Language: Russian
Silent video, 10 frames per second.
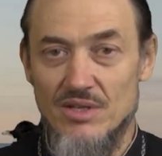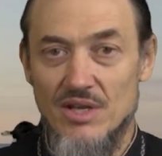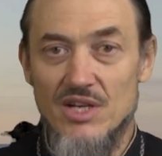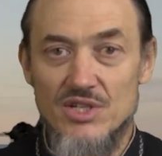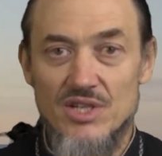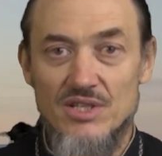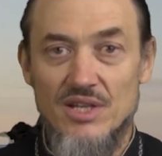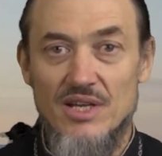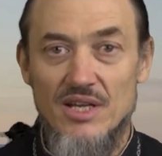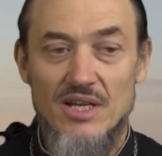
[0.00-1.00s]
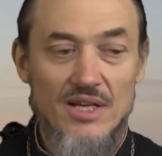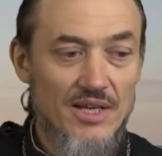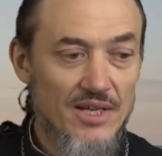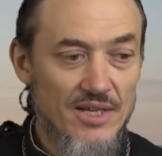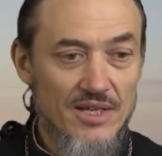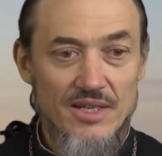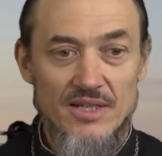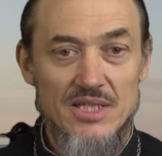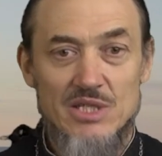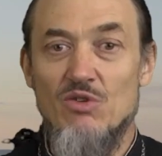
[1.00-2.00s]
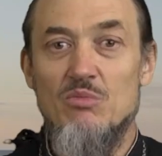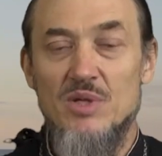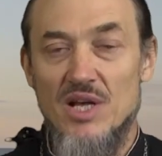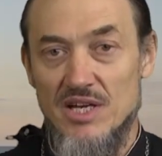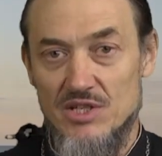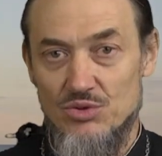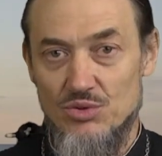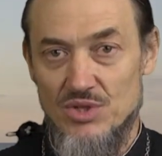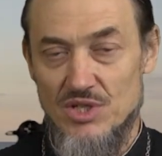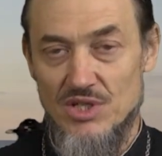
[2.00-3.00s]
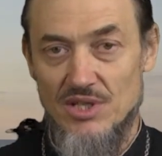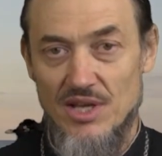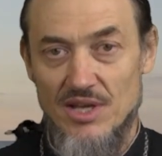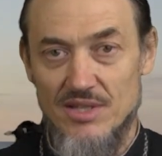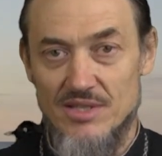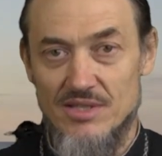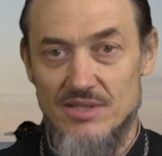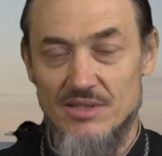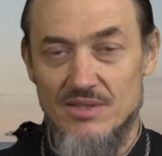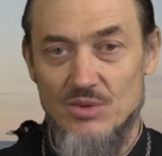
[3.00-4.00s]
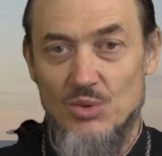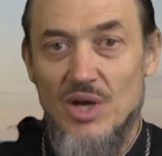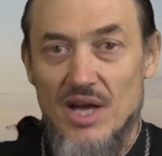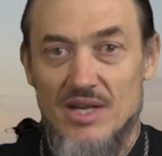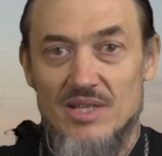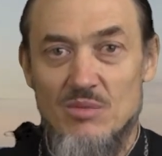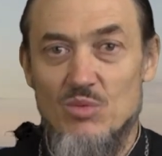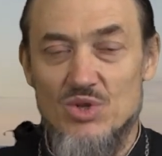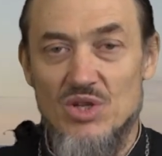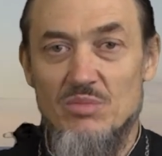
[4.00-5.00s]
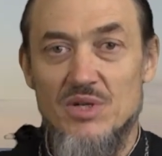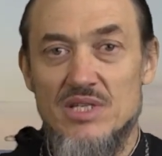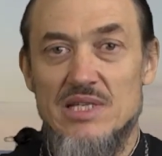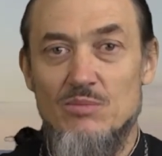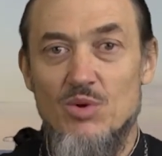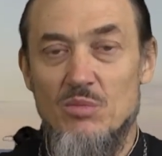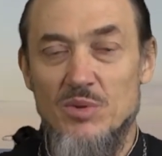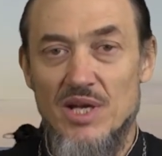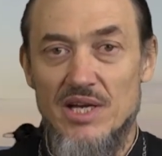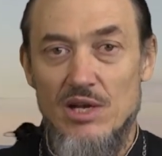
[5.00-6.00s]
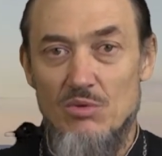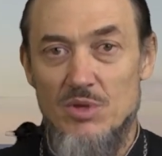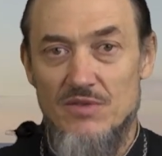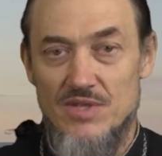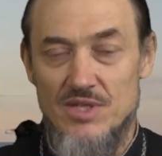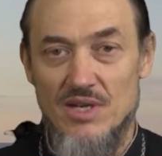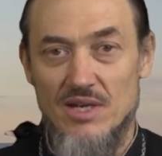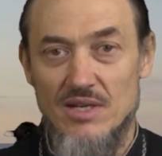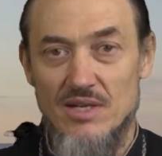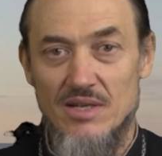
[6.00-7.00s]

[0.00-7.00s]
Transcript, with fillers: Как же это с Его благостью сочетается? Ну как это может быть, если Бог благ и любит всех?